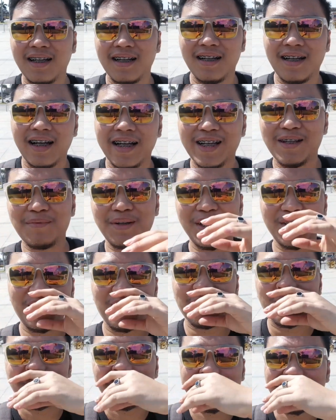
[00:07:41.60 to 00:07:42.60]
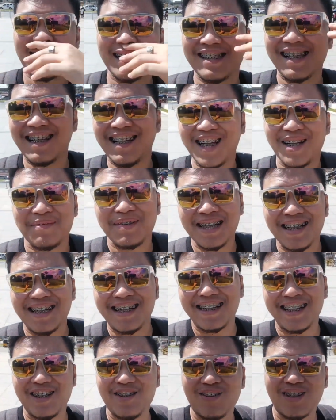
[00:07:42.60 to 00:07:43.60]
Uh, ayan mga tol, pupunta na sana kami ng
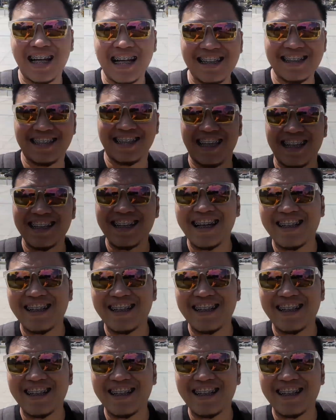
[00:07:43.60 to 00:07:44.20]
Carino Grandstand